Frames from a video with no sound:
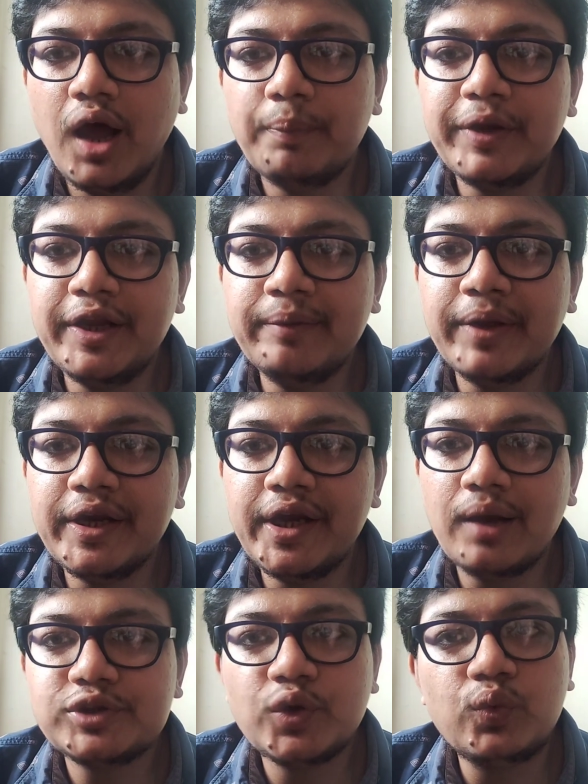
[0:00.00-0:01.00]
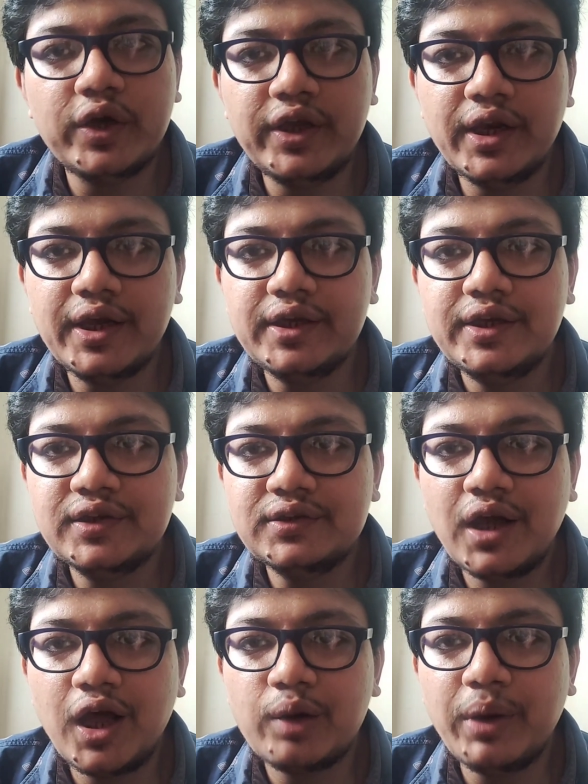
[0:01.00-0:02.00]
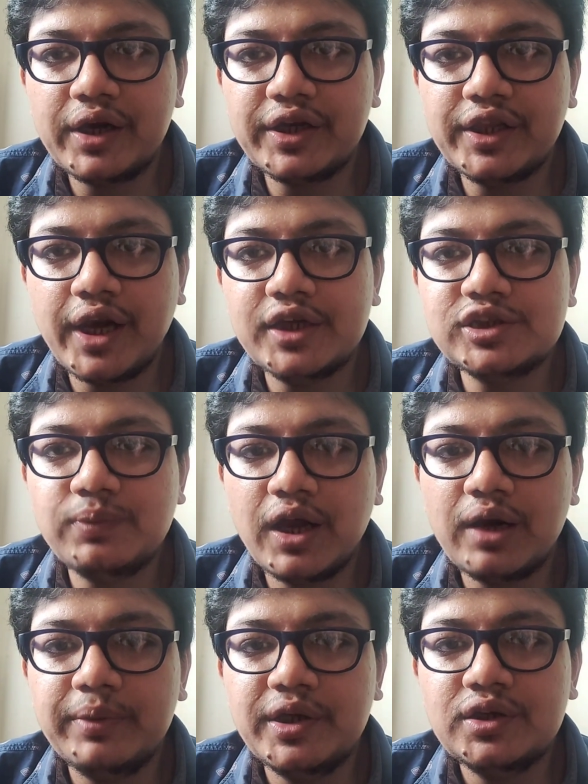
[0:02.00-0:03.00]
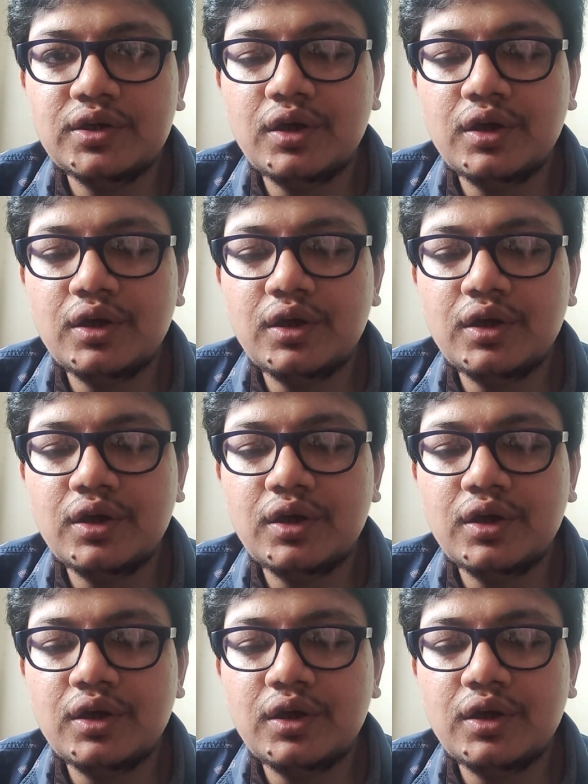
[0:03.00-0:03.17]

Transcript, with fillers: अपील मेरी आपसे वही रहेगी हर बार की तरह इस बार भी